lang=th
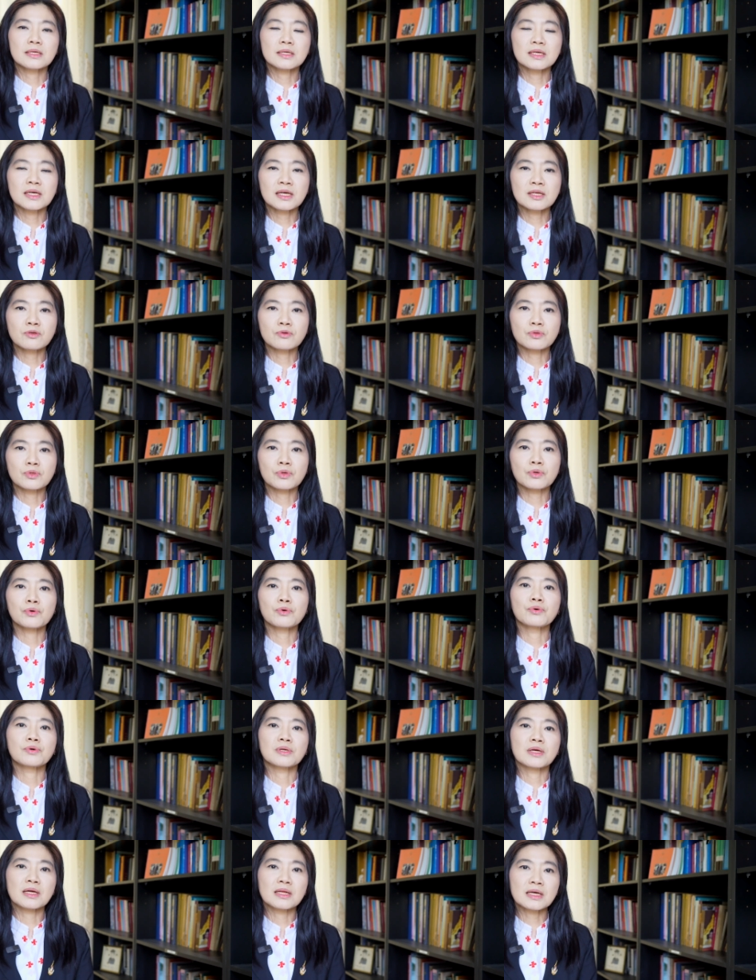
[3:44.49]
เกื้อหนุนครู
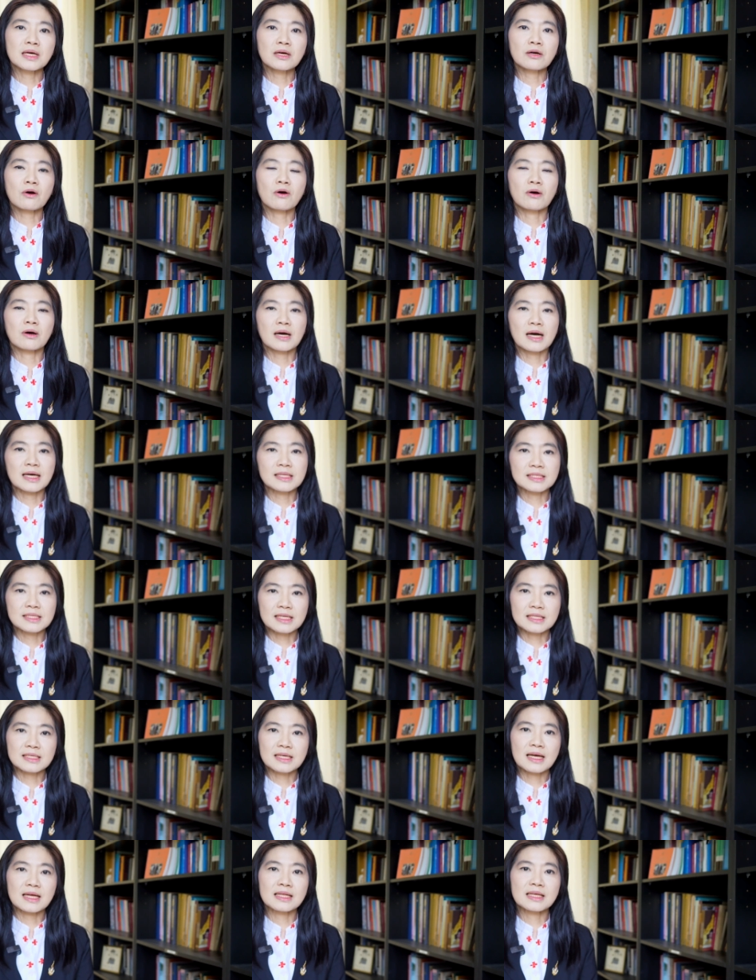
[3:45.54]
ในเรื่องของการจัด
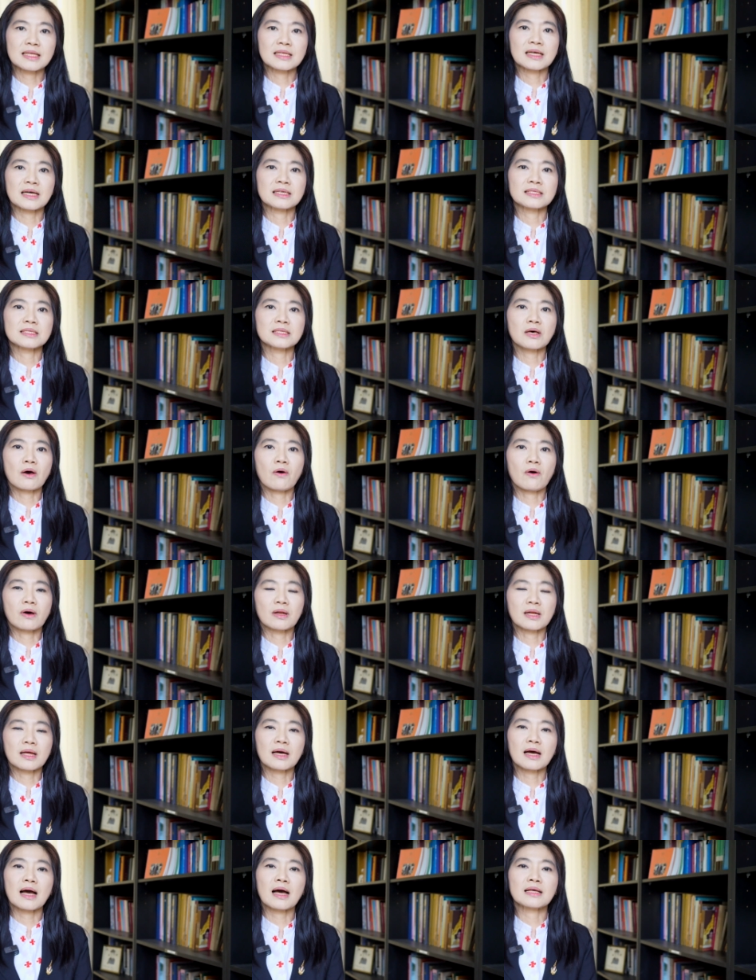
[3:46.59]
การเรียนการสอน
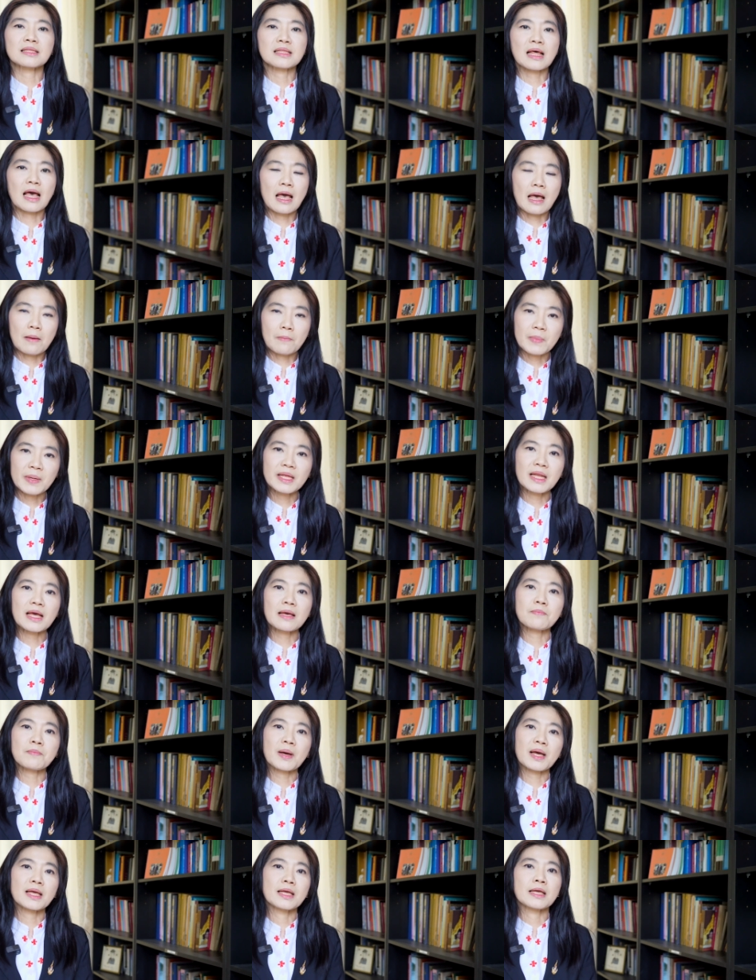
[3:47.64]
นะคะ แต่ไม่ได้
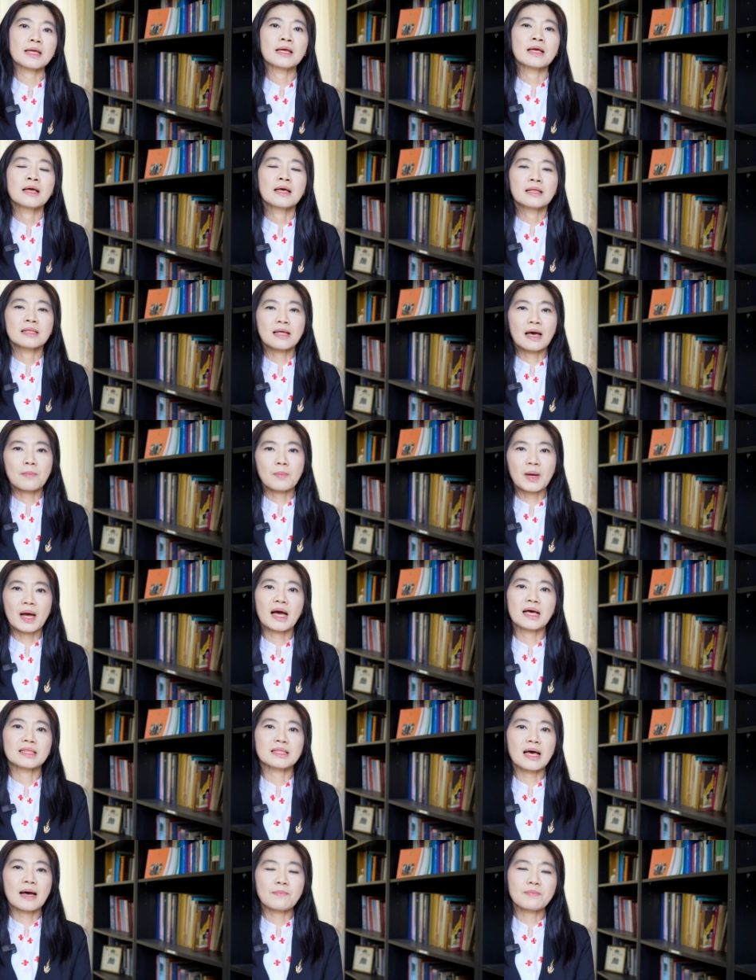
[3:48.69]
ไปทำงาน
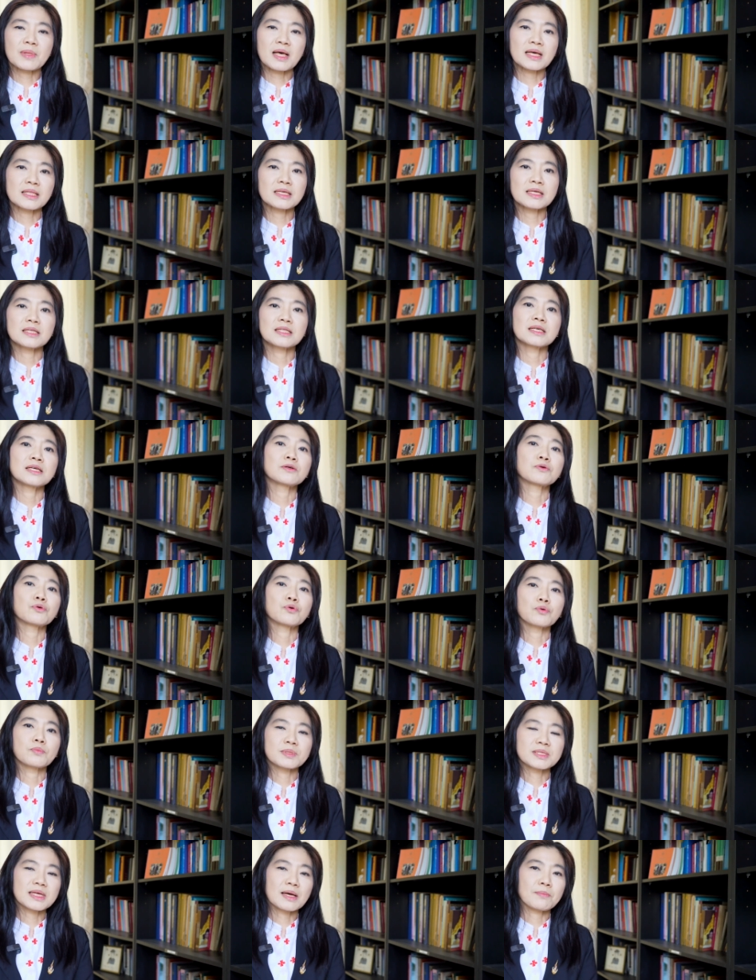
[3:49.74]
ทับหน้าที่ที่ครู
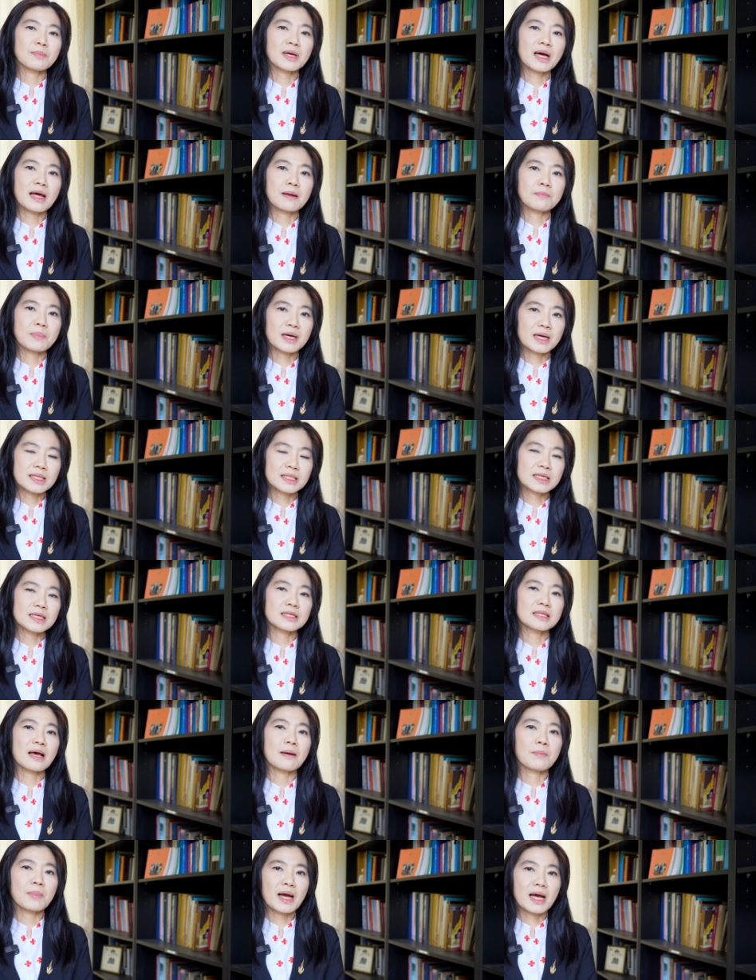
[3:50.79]
ประจำการปกติ
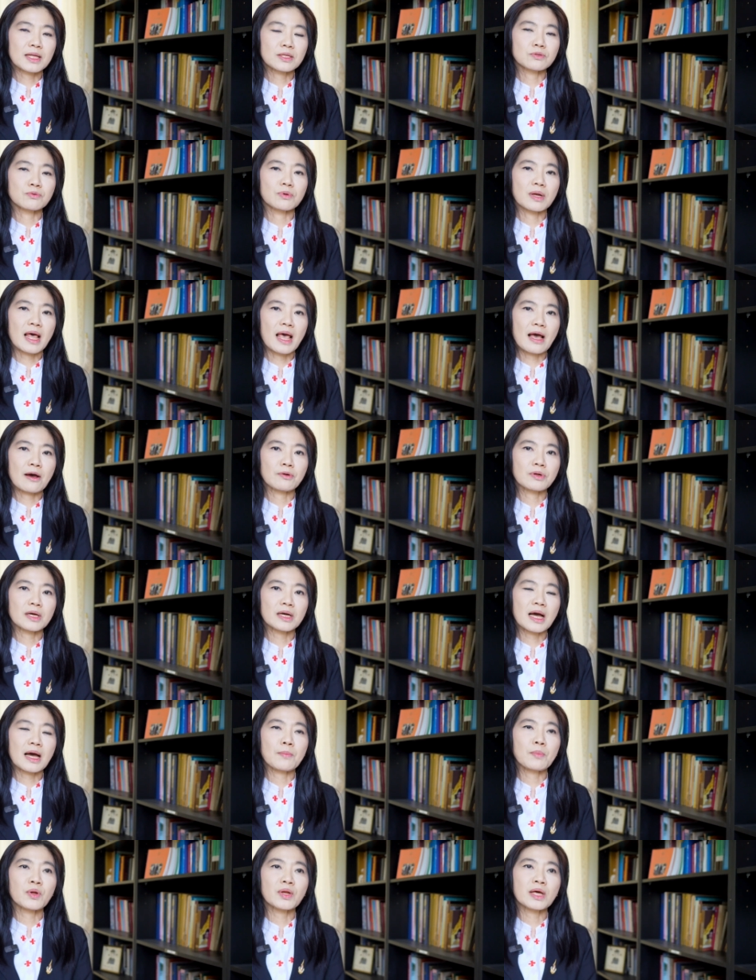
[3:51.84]
ทำงานอยู่แล้วนะ
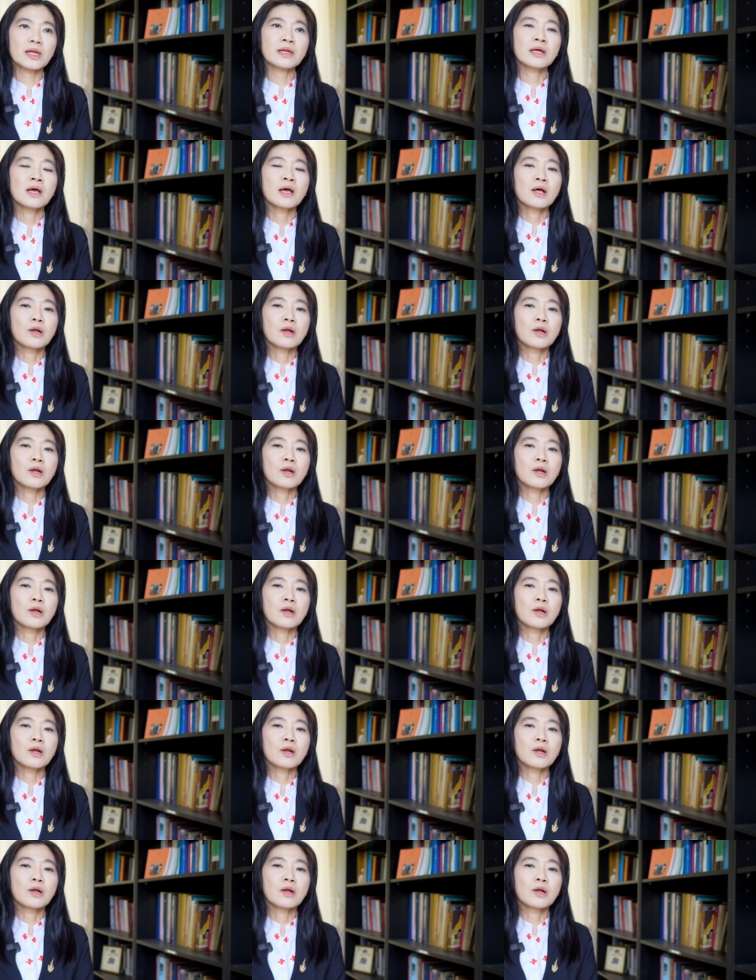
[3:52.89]
คะ เพราะนั้น